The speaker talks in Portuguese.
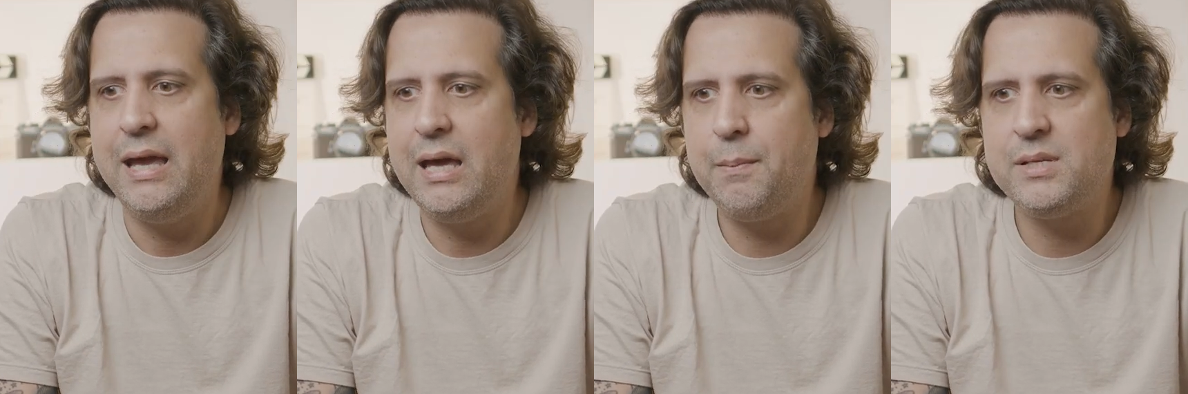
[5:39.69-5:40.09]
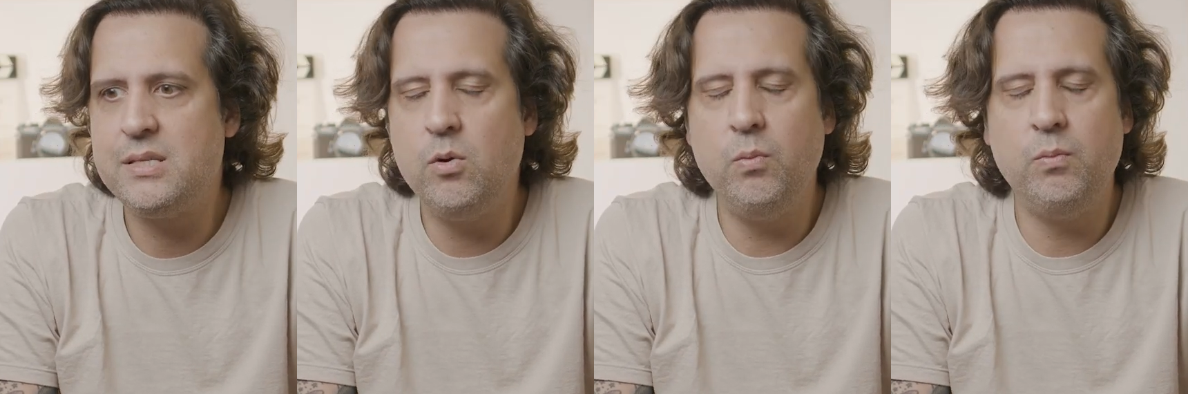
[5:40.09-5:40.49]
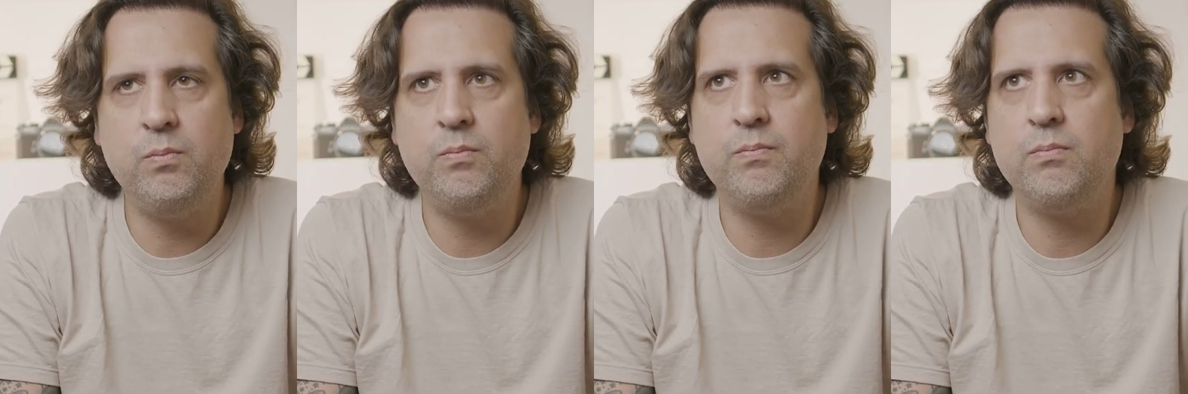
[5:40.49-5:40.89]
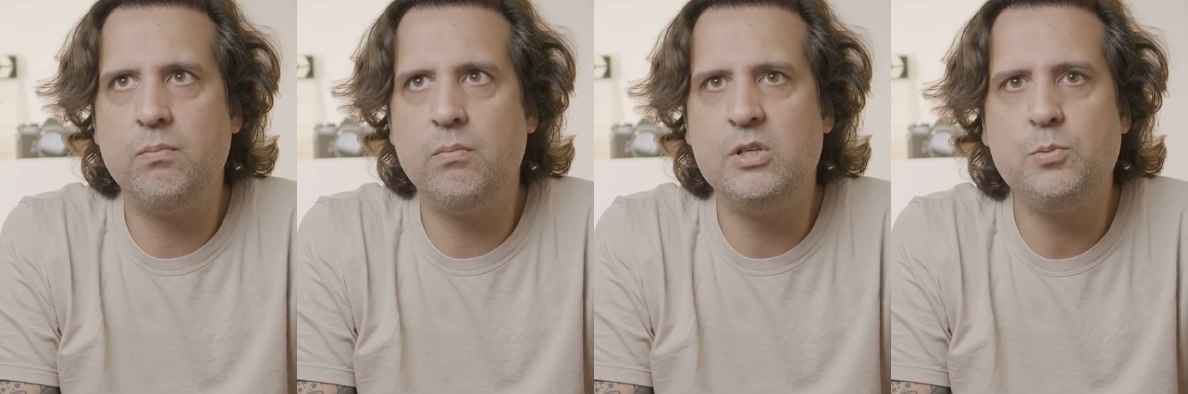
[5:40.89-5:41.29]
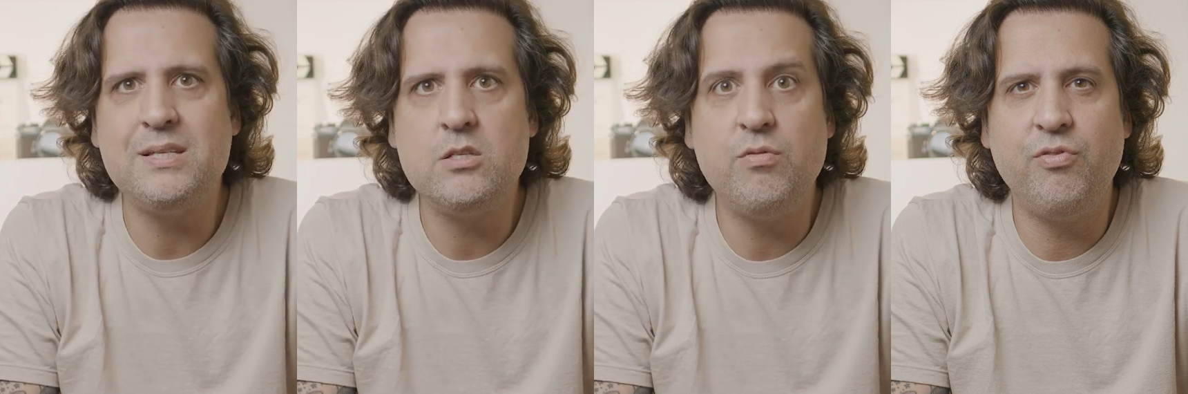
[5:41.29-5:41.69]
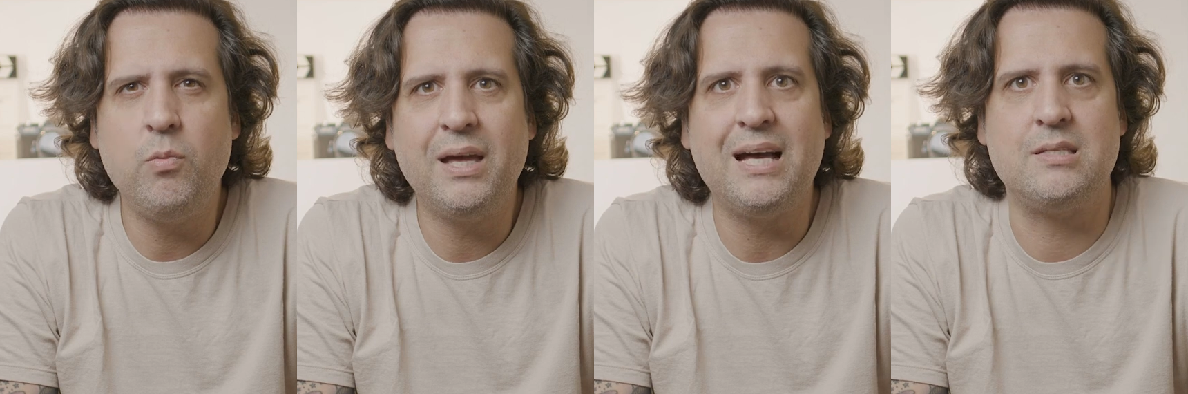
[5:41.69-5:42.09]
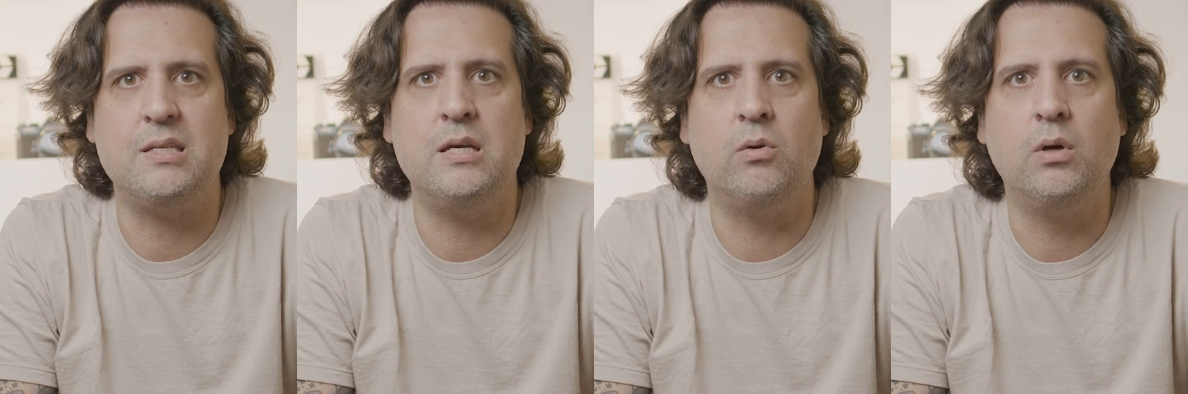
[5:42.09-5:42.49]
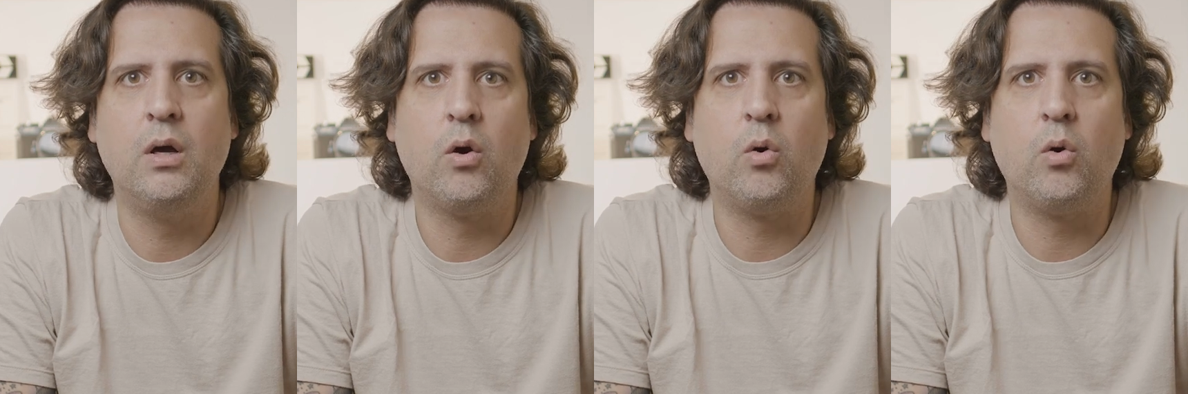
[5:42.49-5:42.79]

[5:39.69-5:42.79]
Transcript: era para ser um, uma espécie de filme caseiro,